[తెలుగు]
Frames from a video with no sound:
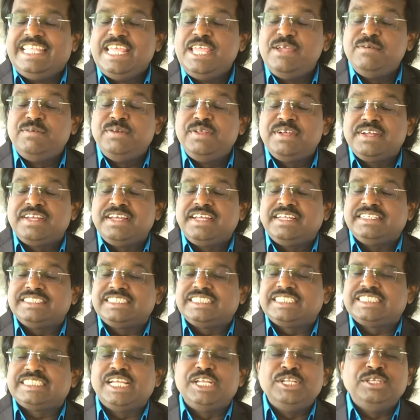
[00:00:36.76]
దేవుని యొక్క
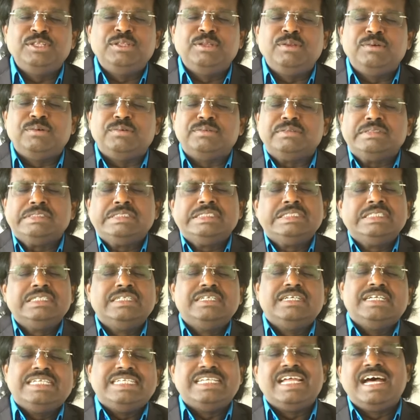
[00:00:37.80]
సన్నిధిలో
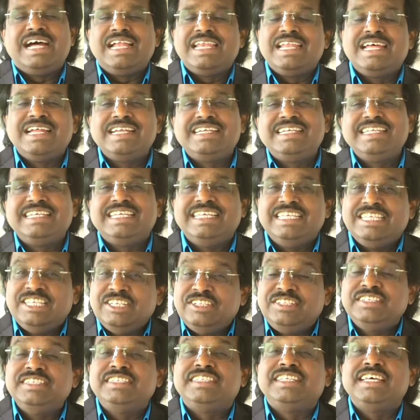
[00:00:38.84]
నానాటికి
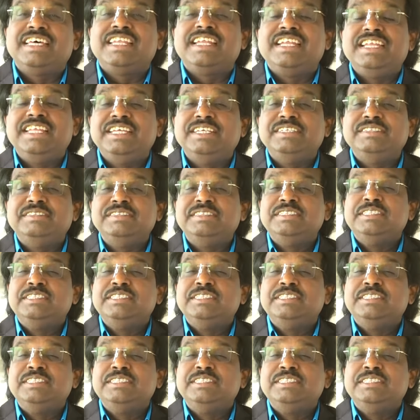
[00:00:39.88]
ఎదుగుతారని